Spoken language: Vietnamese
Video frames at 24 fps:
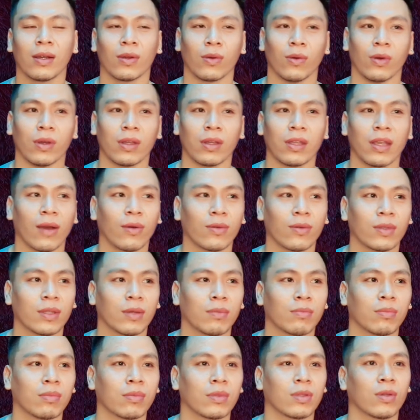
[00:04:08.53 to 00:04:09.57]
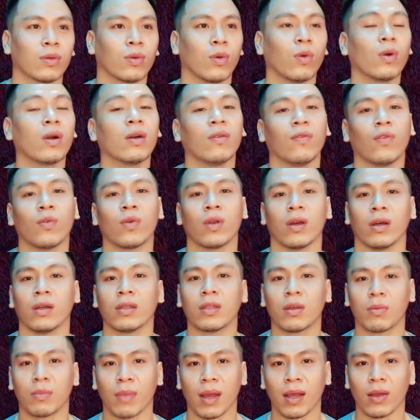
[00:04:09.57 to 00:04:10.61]
của nhau trong của người phụ nữ
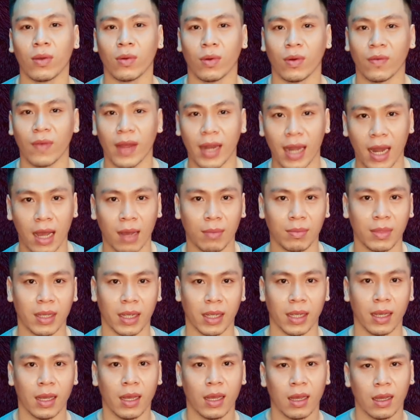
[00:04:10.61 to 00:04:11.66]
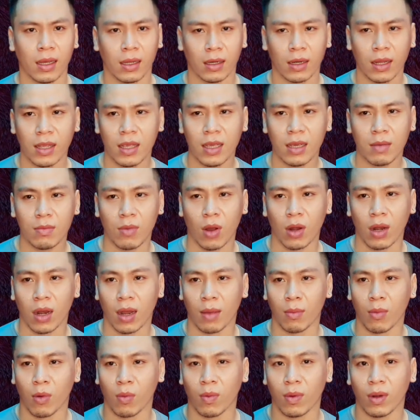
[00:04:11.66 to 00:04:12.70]
trong mắt của phái nam thì nó như một
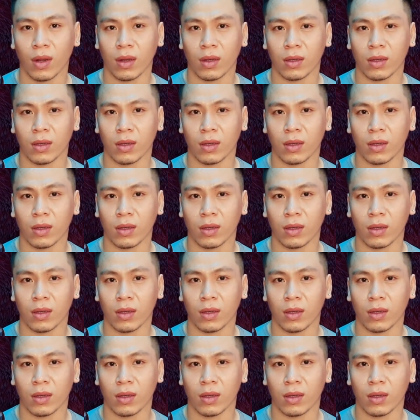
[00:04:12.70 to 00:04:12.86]
là một